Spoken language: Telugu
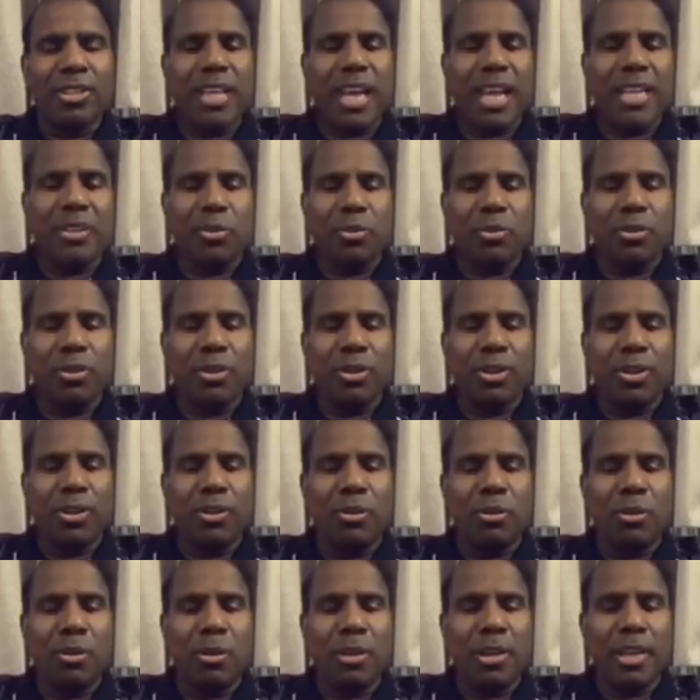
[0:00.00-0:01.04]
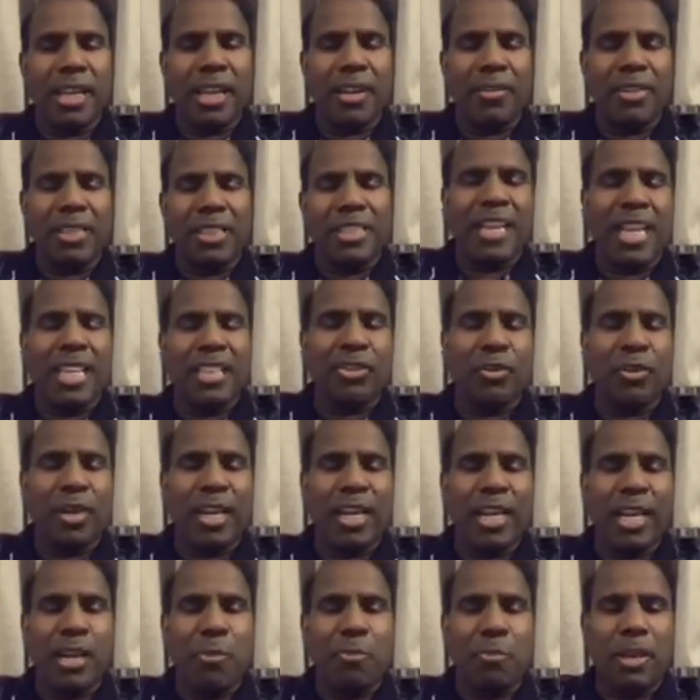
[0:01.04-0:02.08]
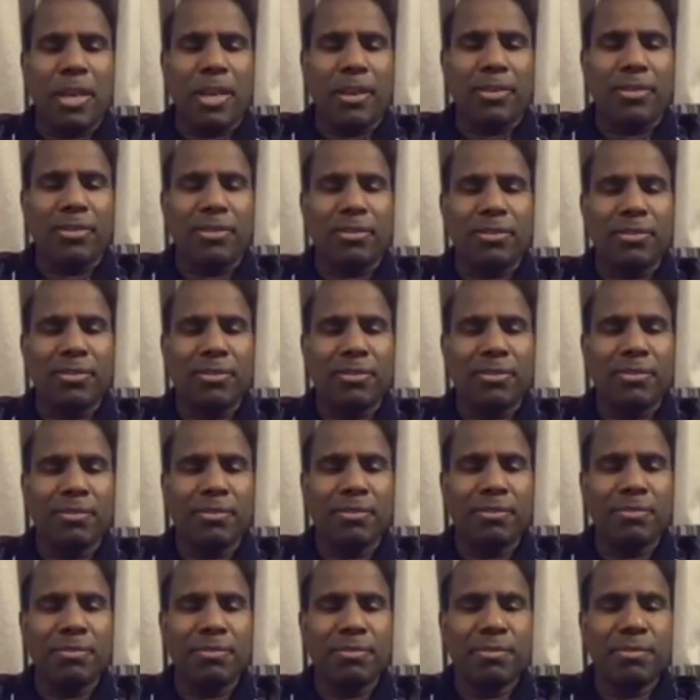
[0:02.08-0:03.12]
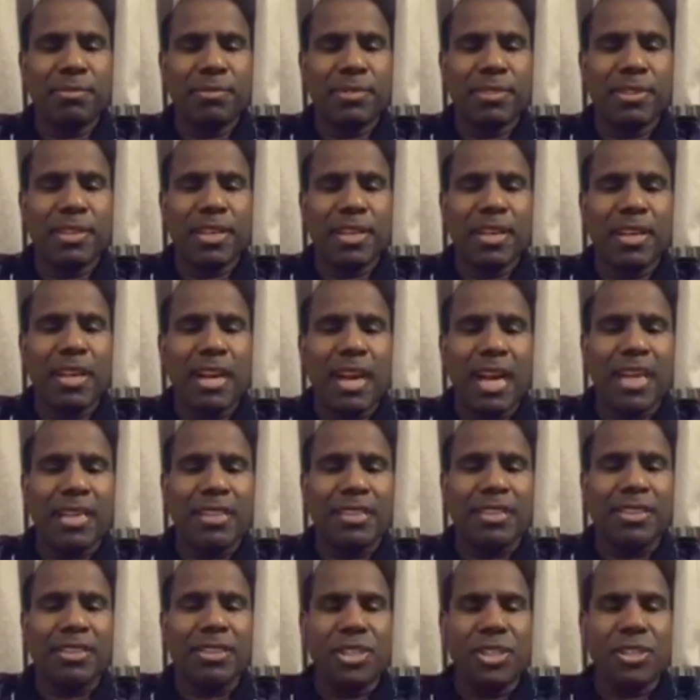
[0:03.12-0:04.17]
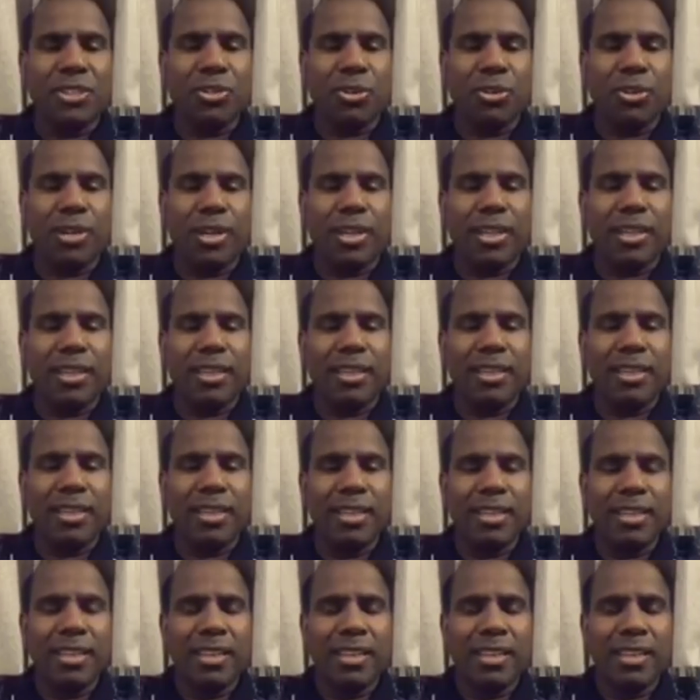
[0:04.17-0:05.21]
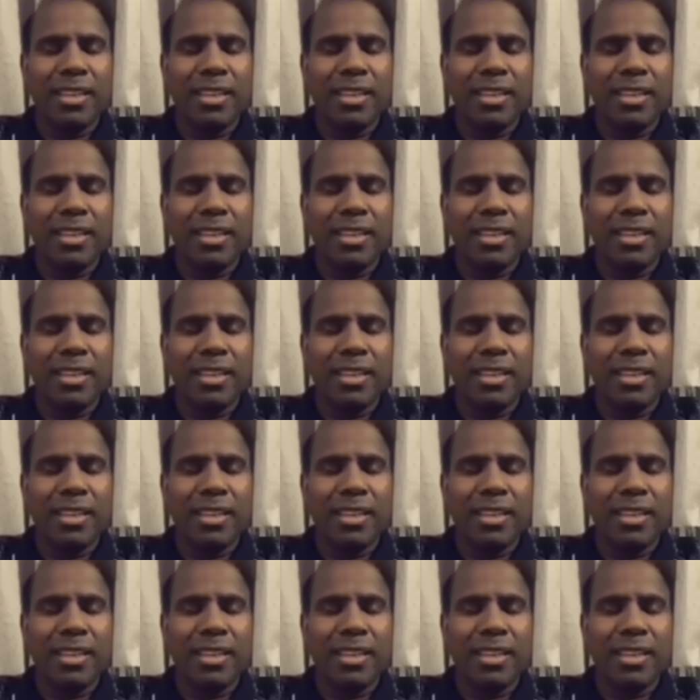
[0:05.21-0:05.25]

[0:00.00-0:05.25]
నాలుగు శాతం ఉన్నోళ్ళు ఇరవై శాతం ఎలాగెళ్ళిపోయారు అర్థం చేసుకోండి